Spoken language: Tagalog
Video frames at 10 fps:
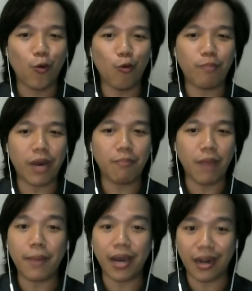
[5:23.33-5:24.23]
upang
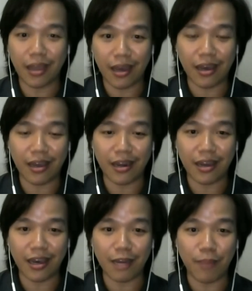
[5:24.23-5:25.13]

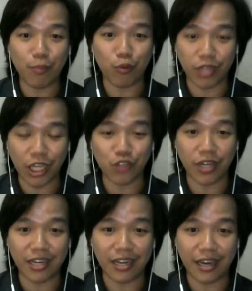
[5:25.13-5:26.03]
mapangalagaan at
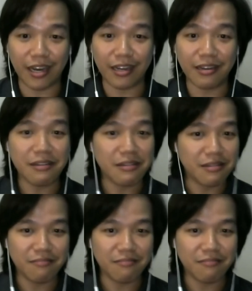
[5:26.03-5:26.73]
maproteksyonan ang